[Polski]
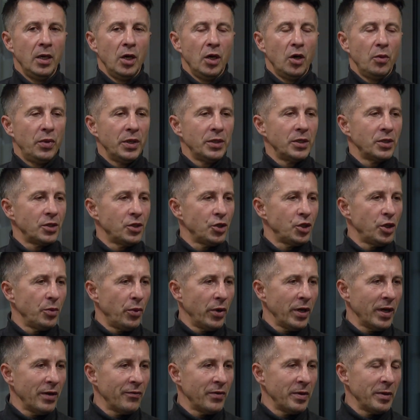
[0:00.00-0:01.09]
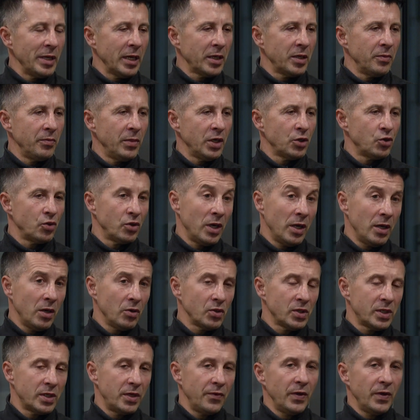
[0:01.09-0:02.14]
obojętnie gdzie się pojawię, na jakim meczu, czy na Austrii